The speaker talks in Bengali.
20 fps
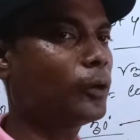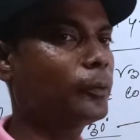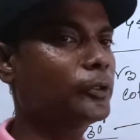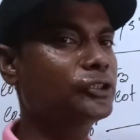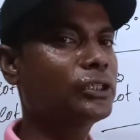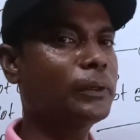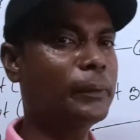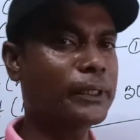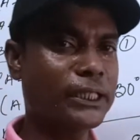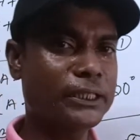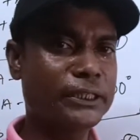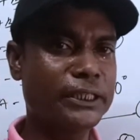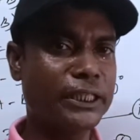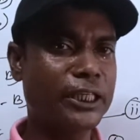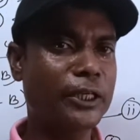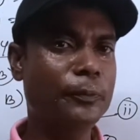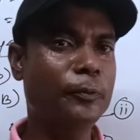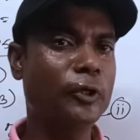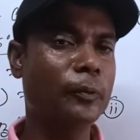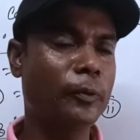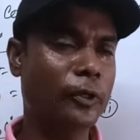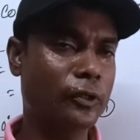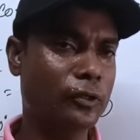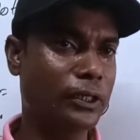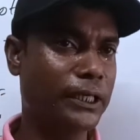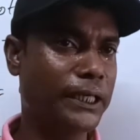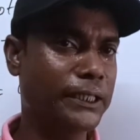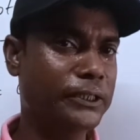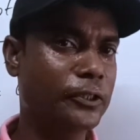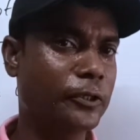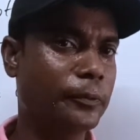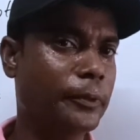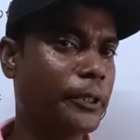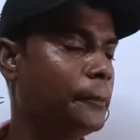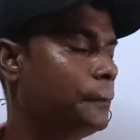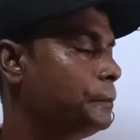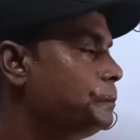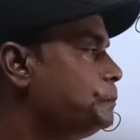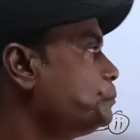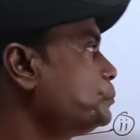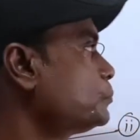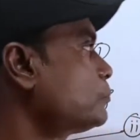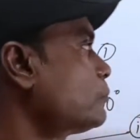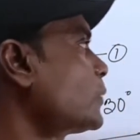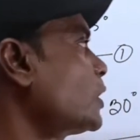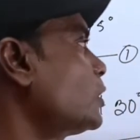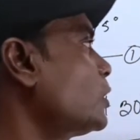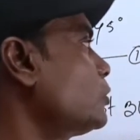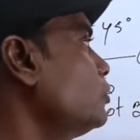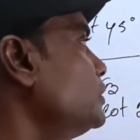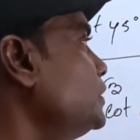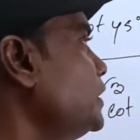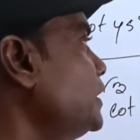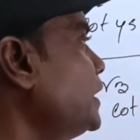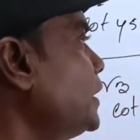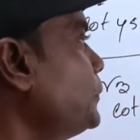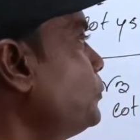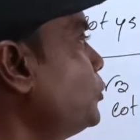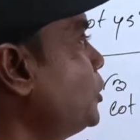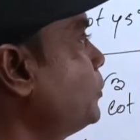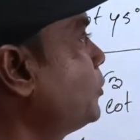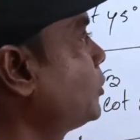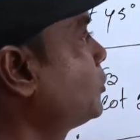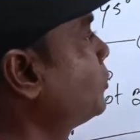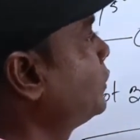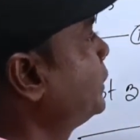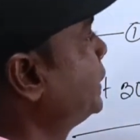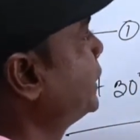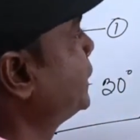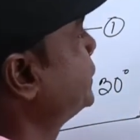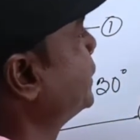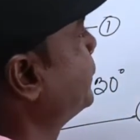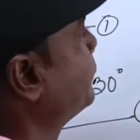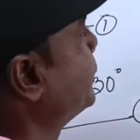আমাদের চিহ্নের পরিবর্তন নিয়ে আসতে হবে তো চিহ্নের পরিবর্তন নিয়ে আসি আমরা